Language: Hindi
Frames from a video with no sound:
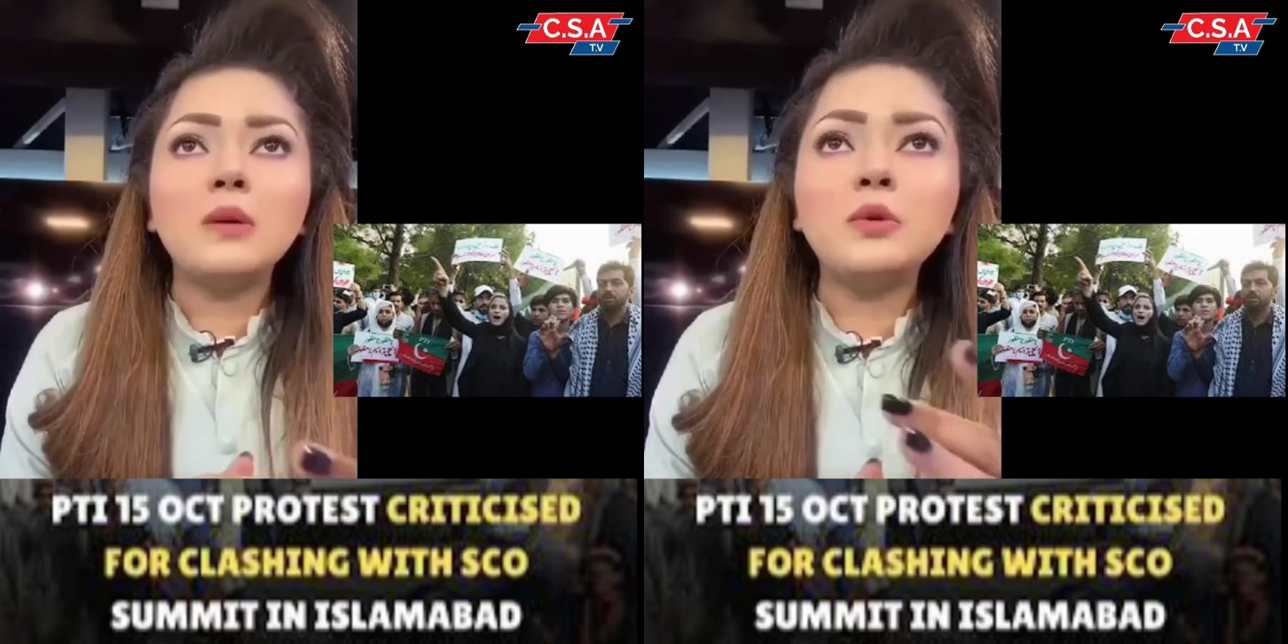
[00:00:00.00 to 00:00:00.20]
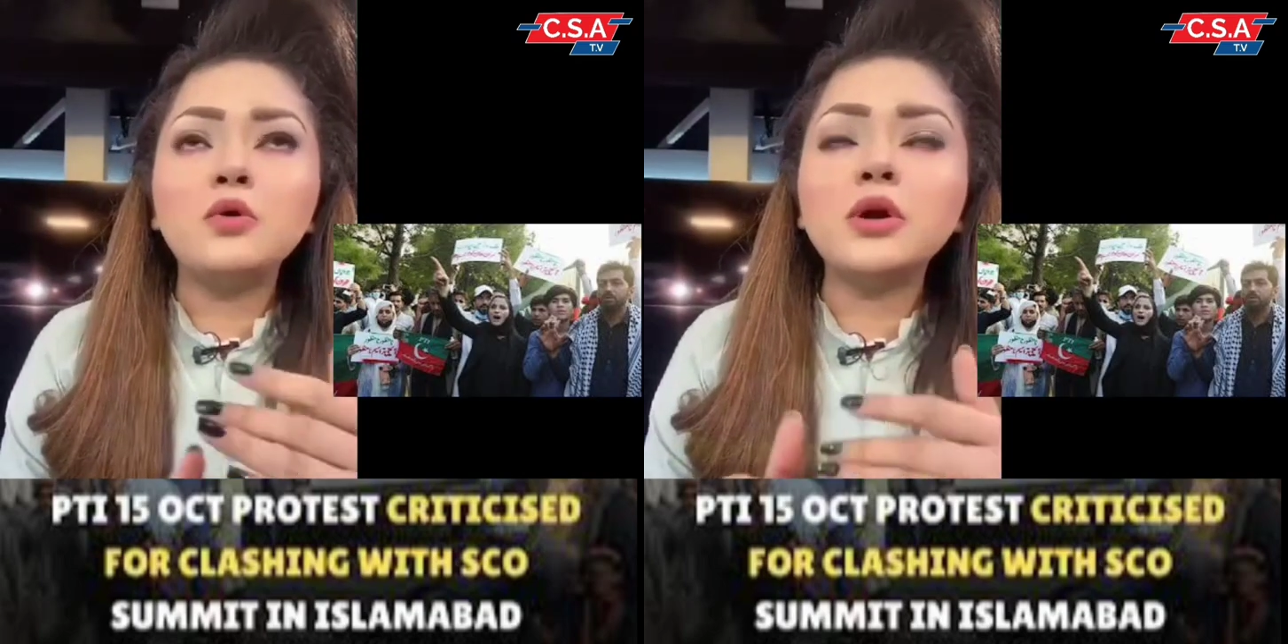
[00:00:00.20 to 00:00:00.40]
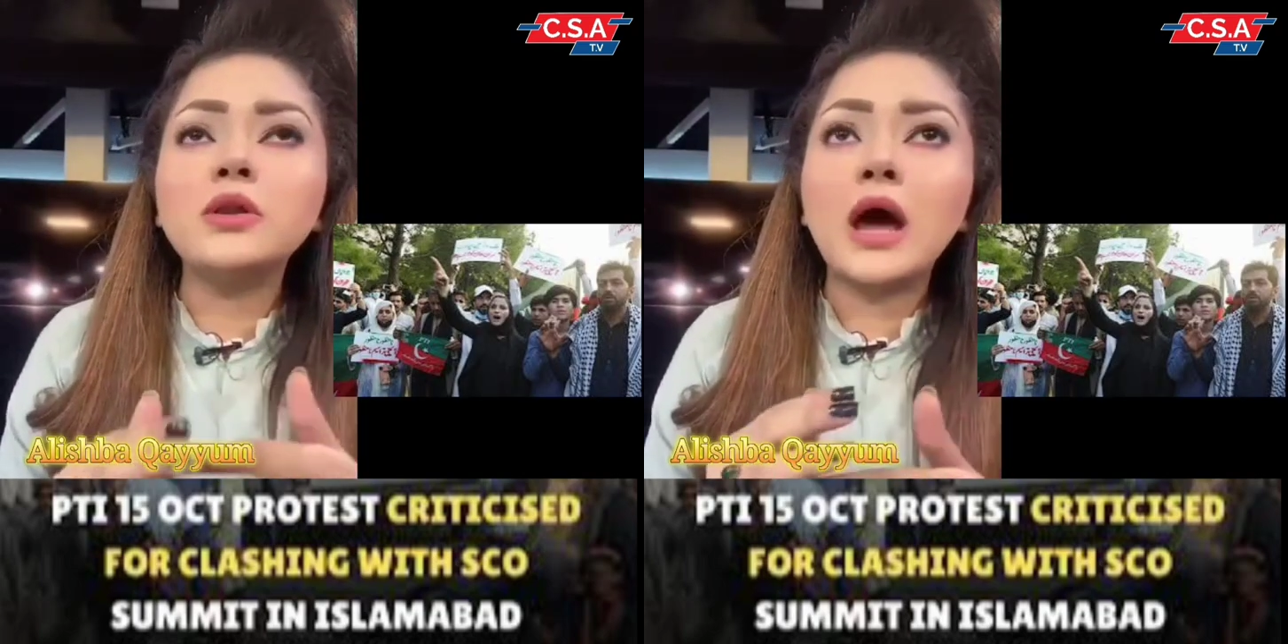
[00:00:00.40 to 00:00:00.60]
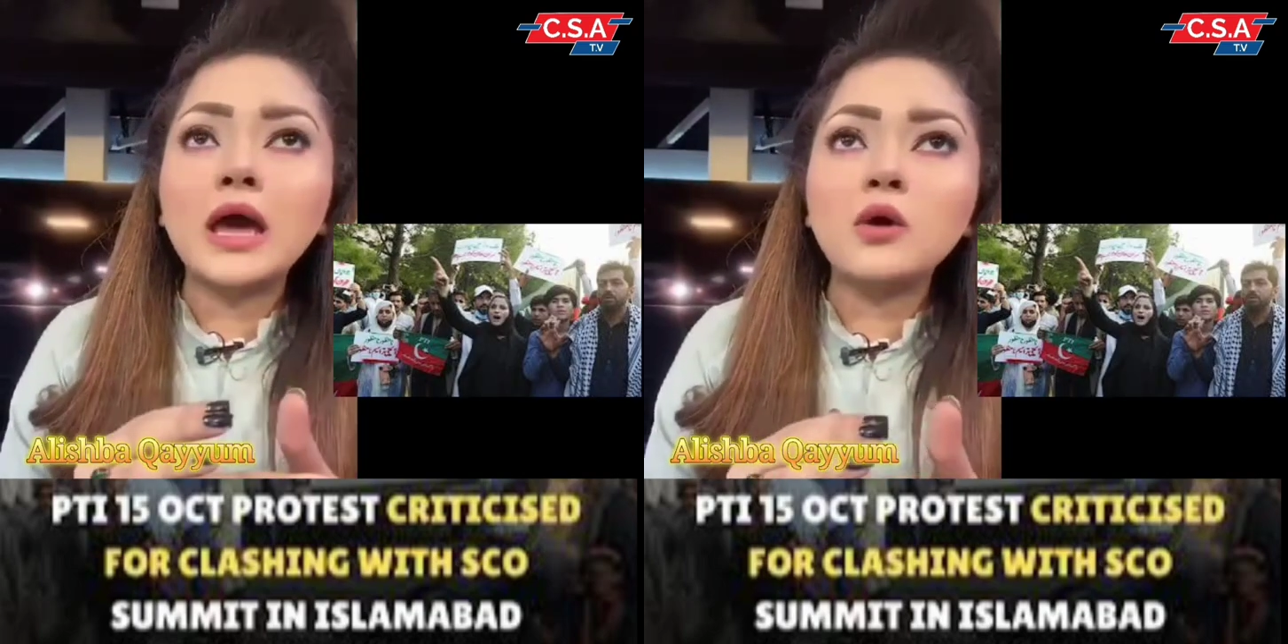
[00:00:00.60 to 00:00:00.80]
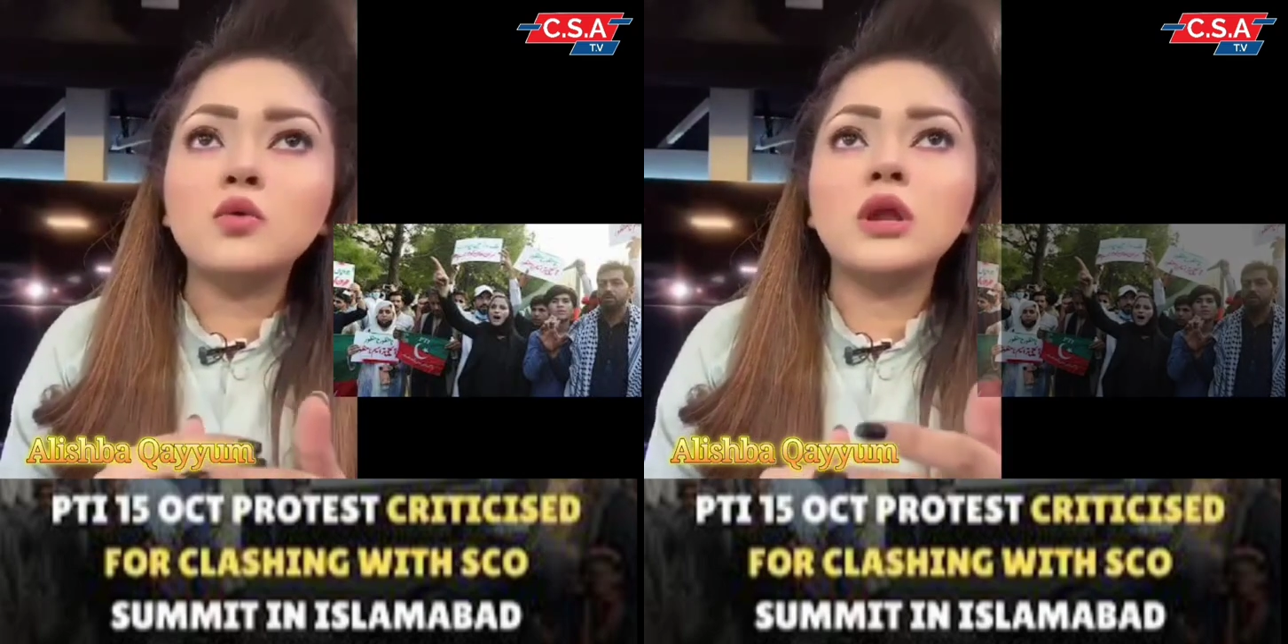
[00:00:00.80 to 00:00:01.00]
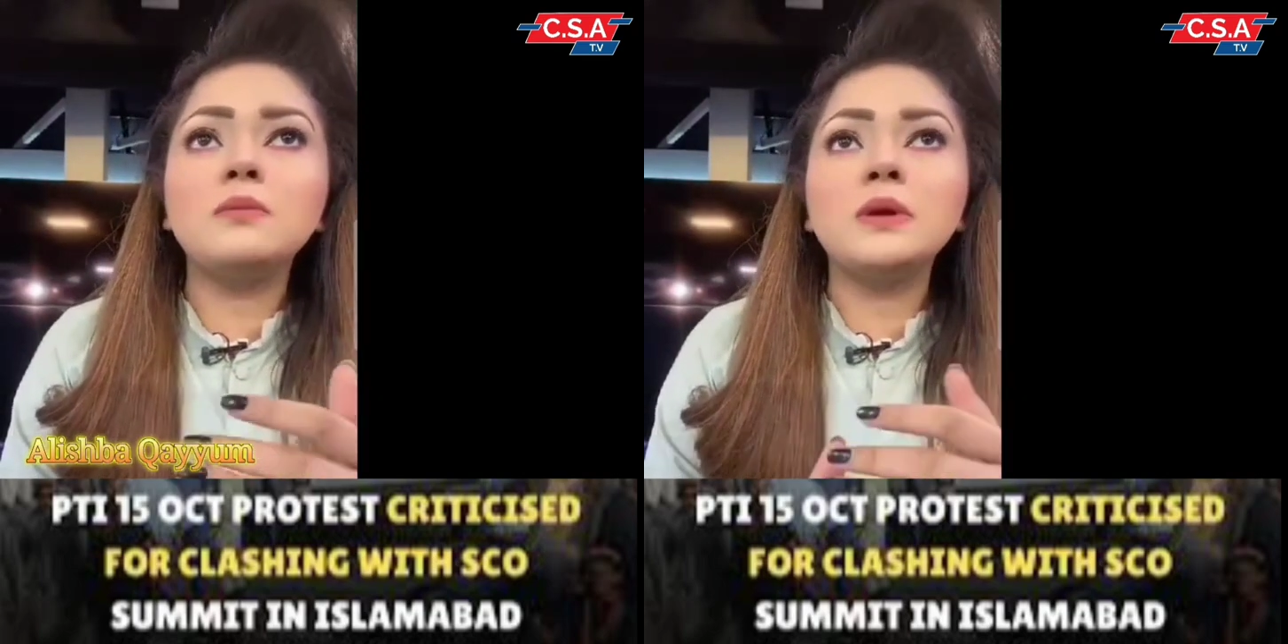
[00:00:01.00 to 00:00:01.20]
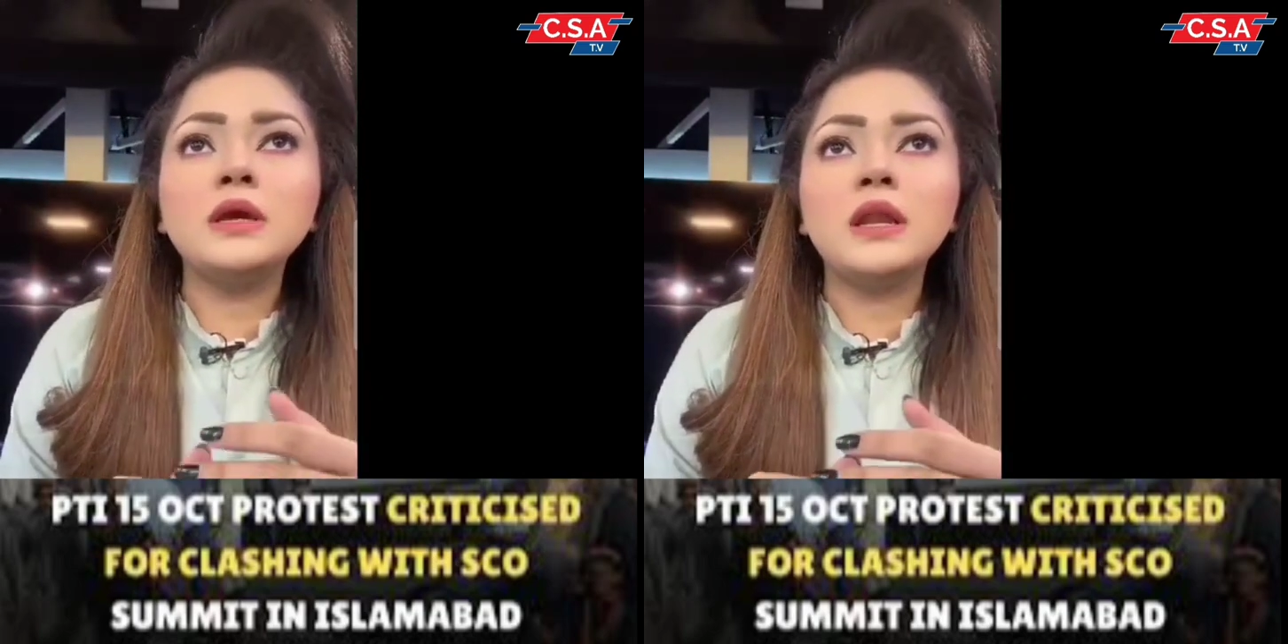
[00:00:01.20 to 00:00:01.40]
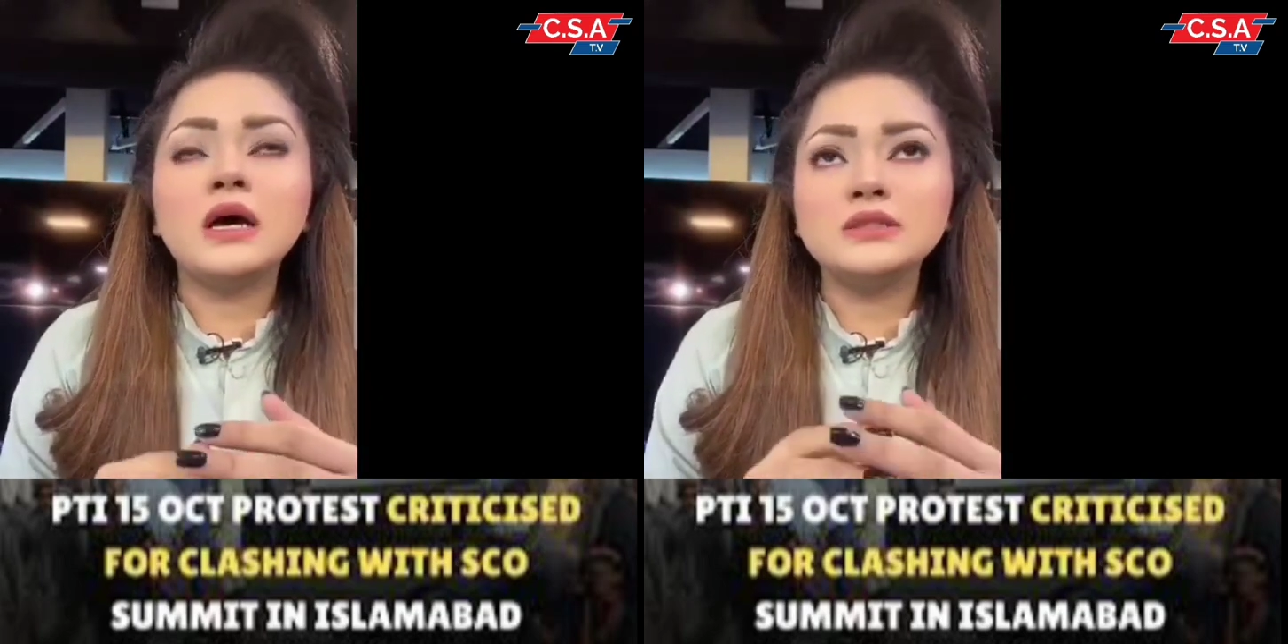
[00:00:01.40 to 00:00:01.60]
आप लोगों की राय होना
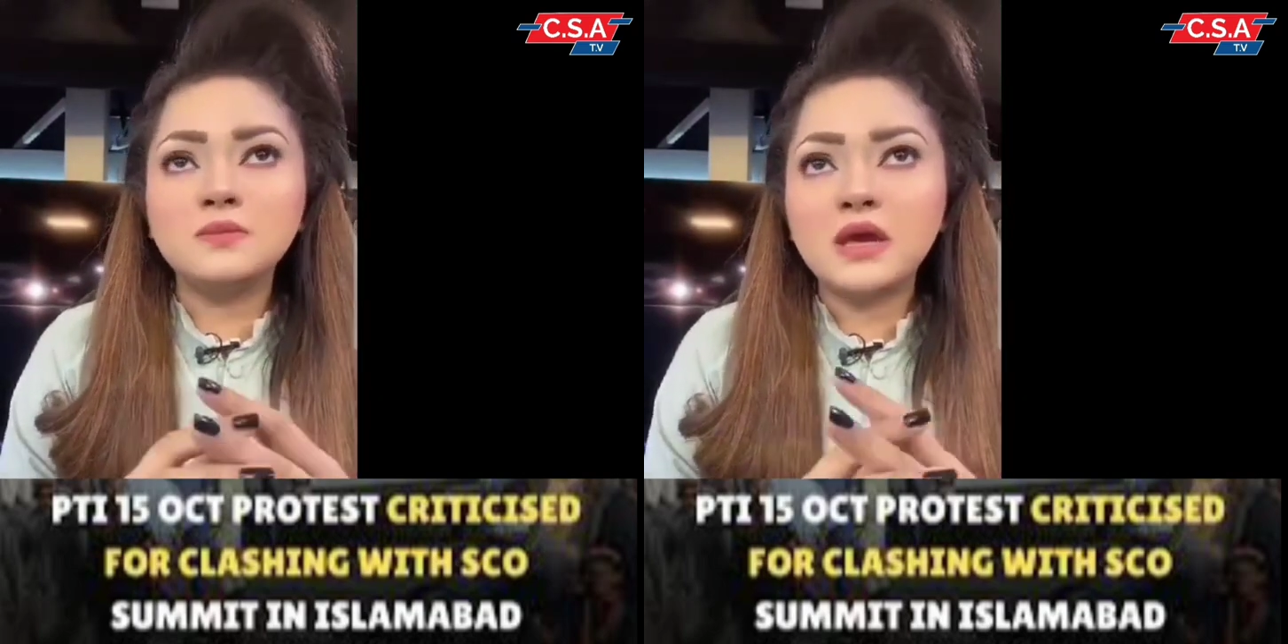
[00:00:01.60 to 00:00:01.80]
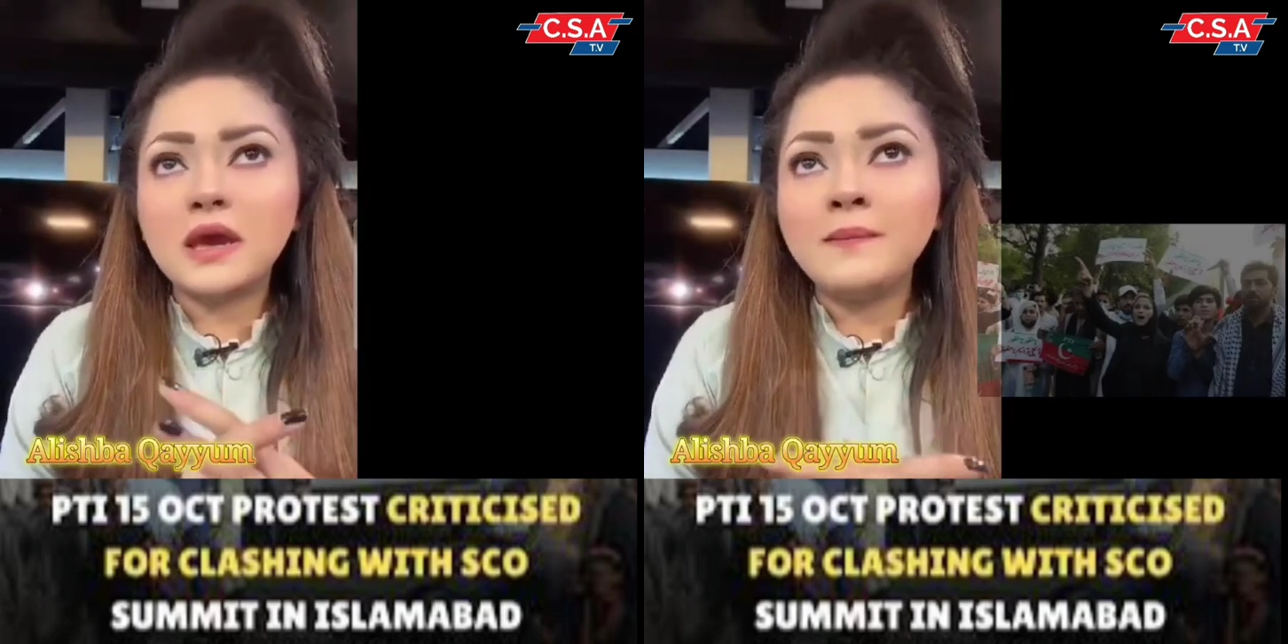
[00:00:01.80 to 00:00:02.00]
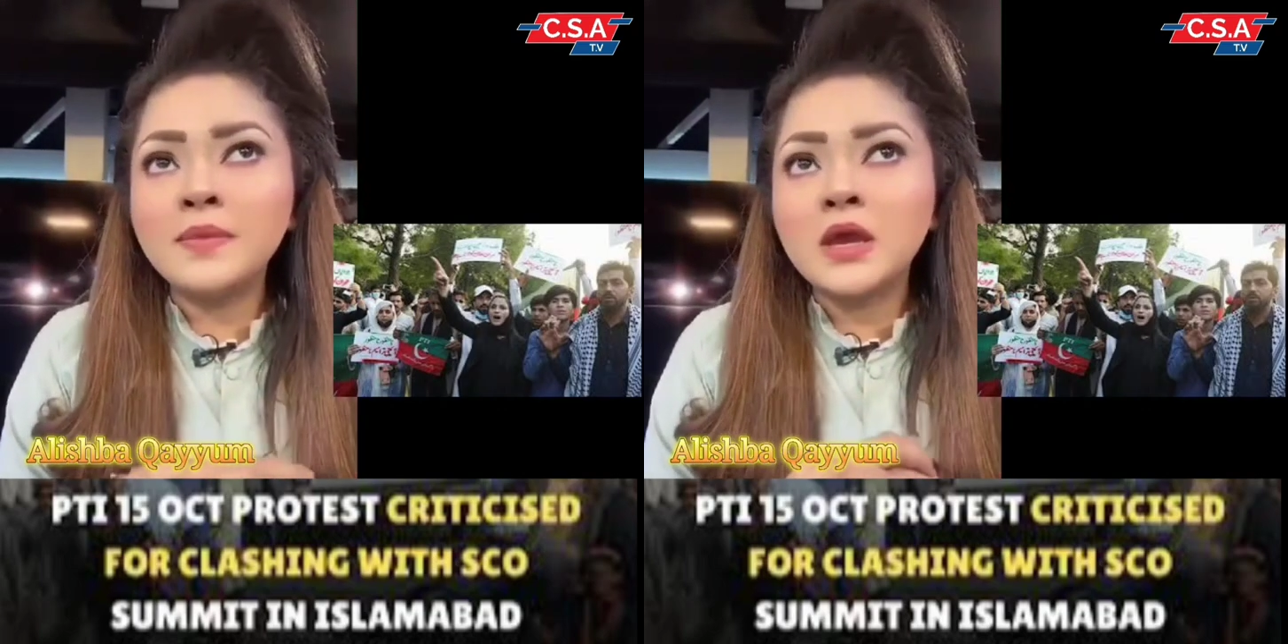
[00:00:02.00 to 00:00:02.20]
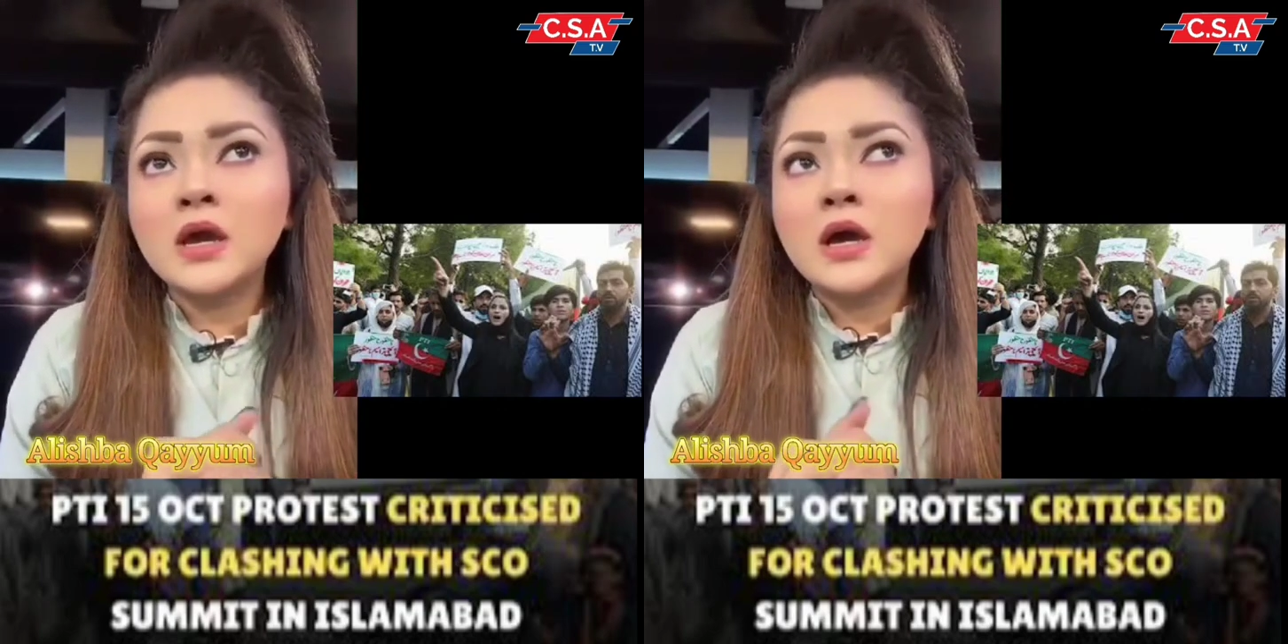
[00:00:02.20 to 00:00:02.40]
भी लाजमी है